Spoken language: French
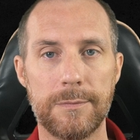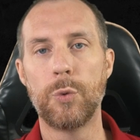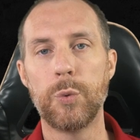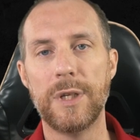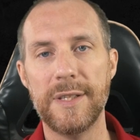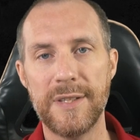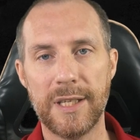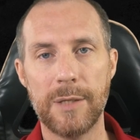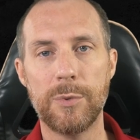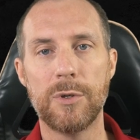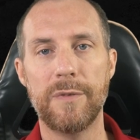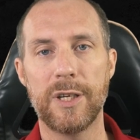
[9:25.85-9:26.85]
Toutes les
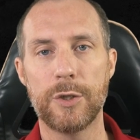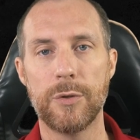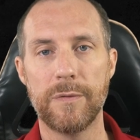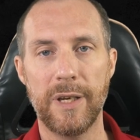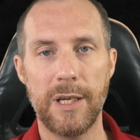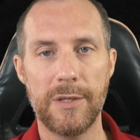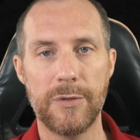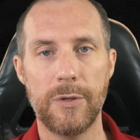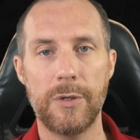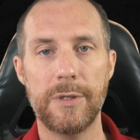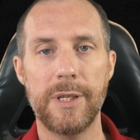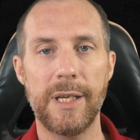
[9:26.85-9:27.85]
équipes convergent donc vers la
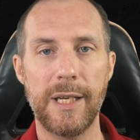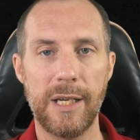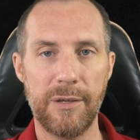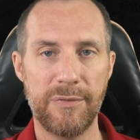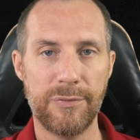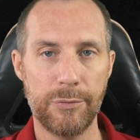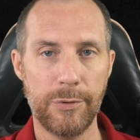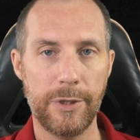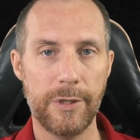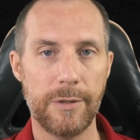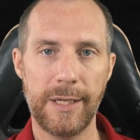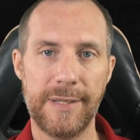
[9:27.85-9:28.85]
zone et la
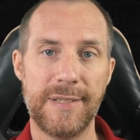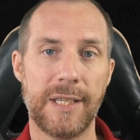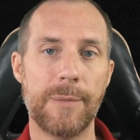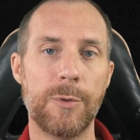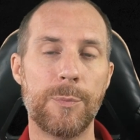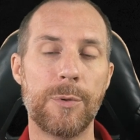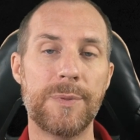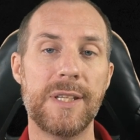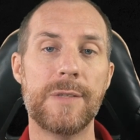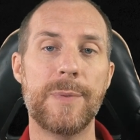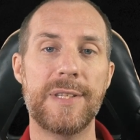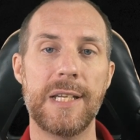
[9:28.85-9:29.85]
fouille. Des équipes de
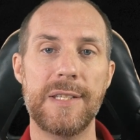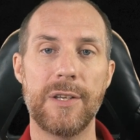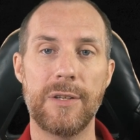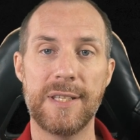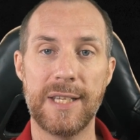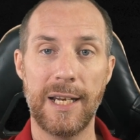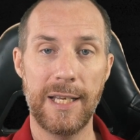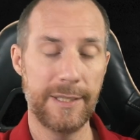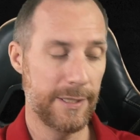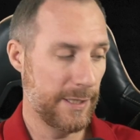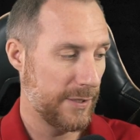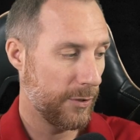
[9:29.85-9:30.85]
pompiers spécialisées en
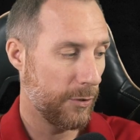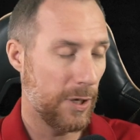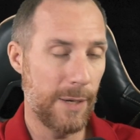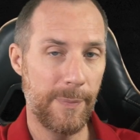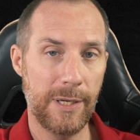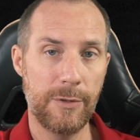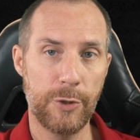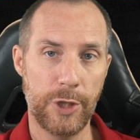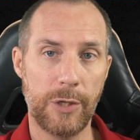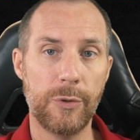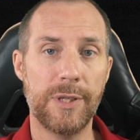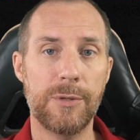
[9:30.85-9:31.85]
escalade descendent en rappel de
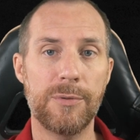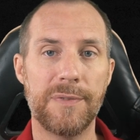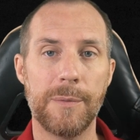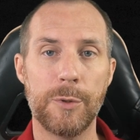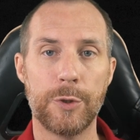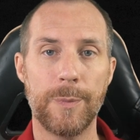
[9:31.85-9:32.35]
chaque côté du fameux